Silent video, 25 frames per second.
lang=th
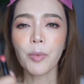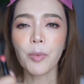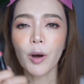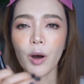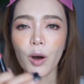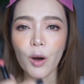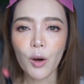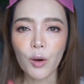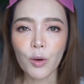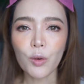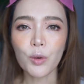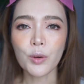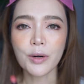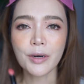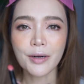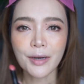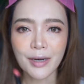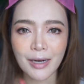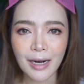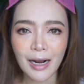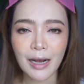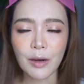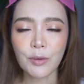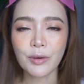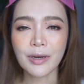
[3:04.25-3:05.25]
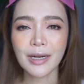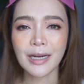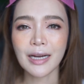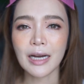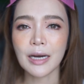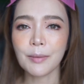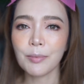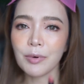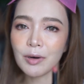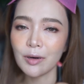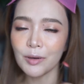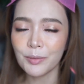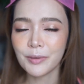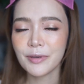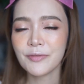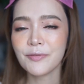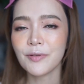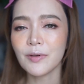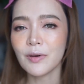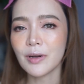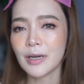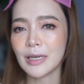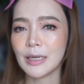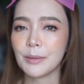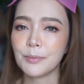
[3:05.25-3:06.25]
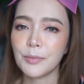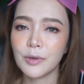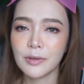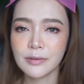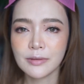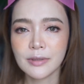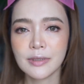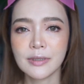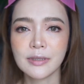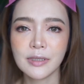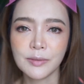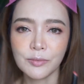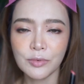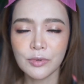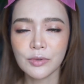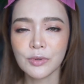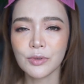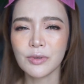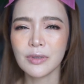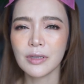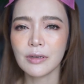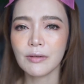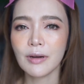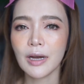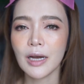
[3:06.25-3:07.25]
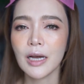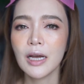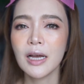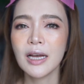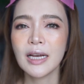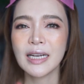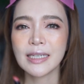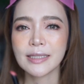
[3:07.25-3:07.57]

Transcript: พอคนเรานะคะ พอพี่ฟอเนี่ยพอ40ต้นต้นแล้วอะ